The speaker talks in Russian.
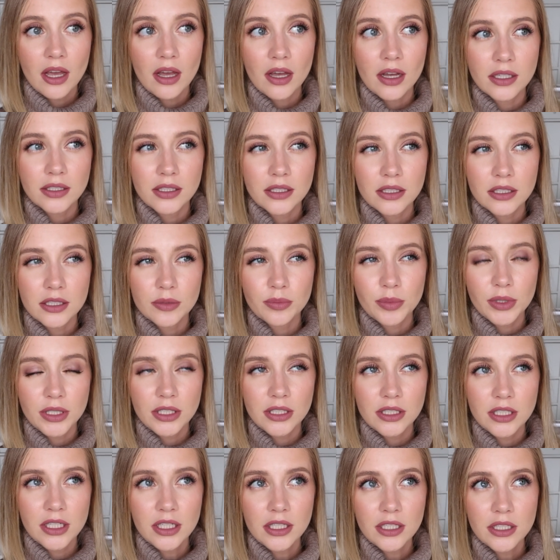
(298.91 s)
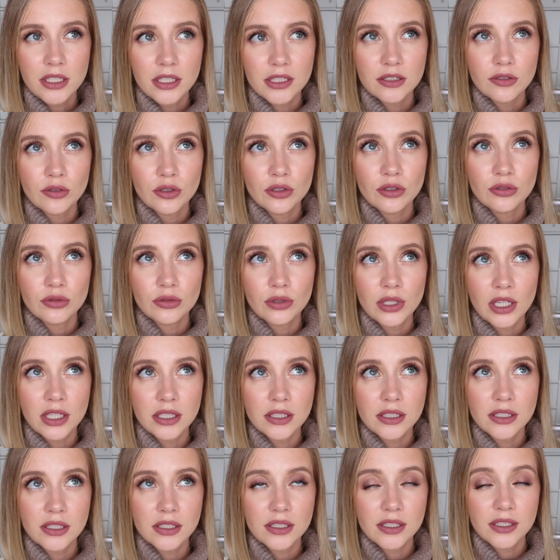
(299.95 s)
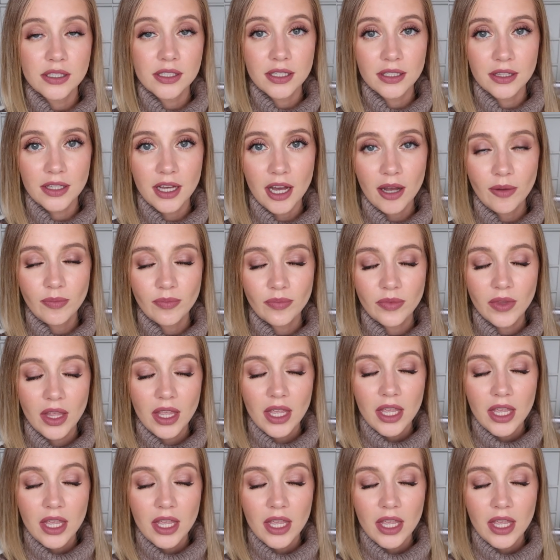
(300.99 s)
А где-то с понедельника, а сегодня у нас среда,